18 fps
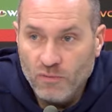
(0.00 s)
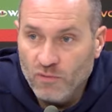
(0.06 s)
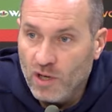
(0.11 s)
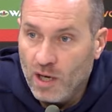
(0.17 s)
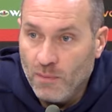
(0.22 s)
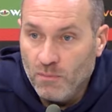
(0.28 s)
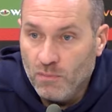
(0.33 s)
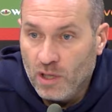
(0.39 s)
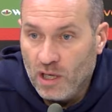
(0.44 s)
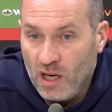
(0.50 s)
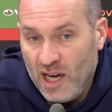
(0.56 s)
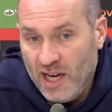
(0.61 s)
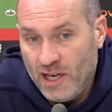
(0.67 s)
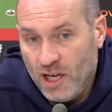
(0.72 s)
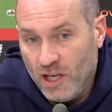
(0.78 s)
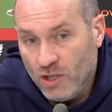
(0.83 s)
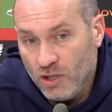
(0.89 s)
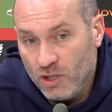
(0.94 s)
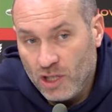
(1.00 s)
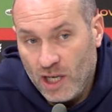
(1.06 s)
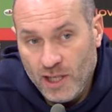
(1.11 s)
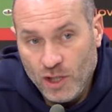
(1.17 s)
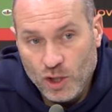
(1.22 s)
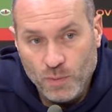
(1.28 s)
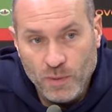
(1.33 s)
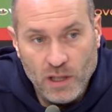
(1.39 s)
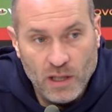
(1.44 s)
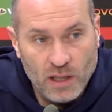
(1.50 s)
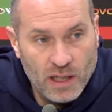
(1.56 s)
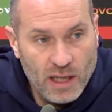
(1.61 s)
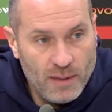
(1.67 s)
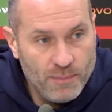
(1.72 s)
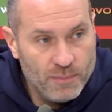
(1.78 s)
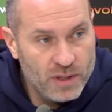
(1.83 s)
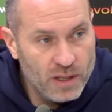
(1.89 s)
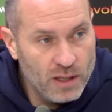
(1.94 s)
Wir haben keinen, keinen Spieler
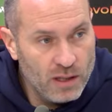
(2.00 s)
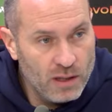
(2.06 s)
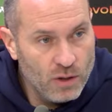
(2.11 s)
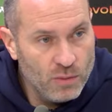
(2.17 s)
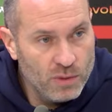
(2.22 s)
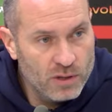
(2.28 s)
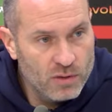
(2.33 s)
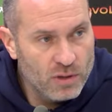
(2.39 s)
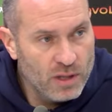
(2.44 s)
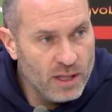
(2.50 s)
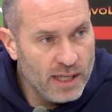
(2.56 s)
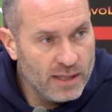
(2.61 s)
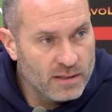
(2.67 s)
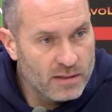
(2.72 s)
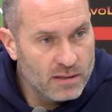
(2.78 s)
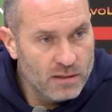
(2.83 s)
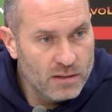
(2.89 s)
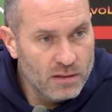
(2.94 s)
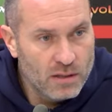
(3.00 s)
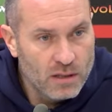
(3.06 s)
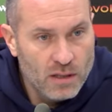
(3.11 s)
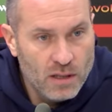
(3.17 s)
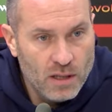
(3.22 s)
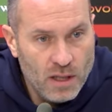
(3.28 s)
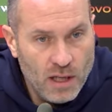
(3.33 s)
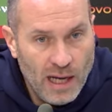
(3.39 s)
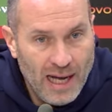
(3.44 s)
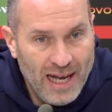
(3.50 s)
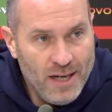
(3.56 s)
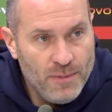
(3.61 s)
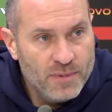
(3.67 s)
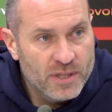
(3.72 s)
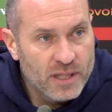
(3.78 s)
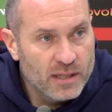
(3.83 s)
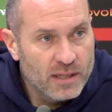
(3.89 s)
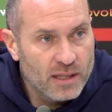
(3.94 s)
gehabt, der, glaube ich, so in der ersten
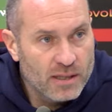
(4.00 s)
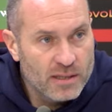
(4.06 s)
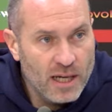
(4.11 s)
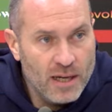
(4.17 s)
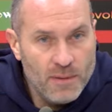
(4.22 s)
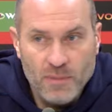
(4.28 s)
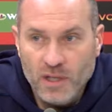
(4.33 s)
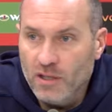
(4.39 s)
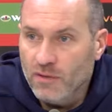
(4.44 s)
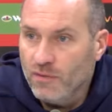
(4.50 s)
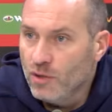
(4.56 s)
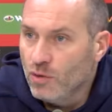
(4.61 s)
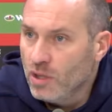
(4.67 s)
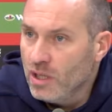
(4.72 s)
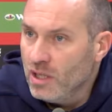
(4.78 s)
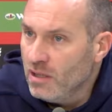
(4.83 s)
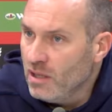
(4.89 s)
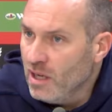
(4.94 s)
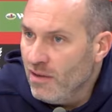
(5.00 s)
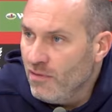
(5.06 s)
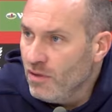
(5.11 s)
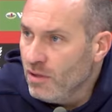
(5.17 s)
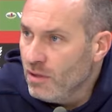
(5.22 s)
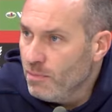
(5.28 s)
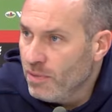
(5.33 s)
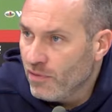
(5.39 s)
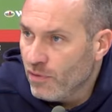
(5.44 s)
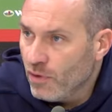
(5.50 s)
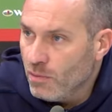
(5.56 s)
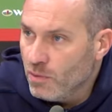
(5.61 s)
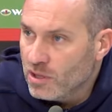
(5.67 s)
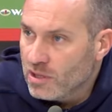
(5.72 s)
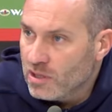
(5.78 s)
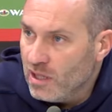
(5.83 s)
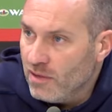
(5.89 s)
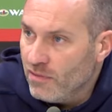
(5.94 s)
Halbzeit an seinem individuellen Level,
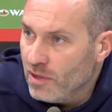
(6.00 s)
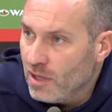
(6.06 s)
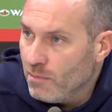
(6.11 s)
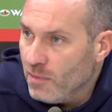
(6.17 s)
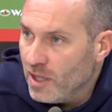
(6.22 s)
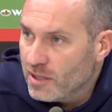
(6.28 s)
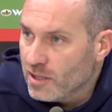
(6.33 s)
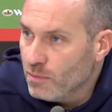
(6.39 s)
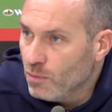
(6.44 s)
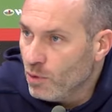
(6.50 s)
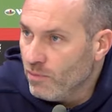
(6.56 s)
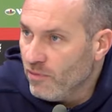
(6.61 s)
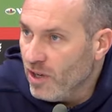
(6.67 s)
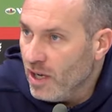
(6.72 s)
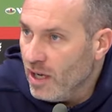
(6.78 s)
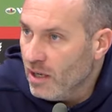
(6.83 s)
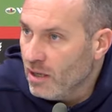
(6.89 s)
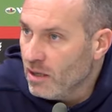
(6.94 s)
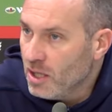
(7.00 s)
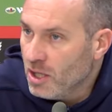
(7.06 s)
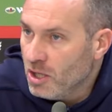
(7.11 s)
Performance-Level am Maximum war.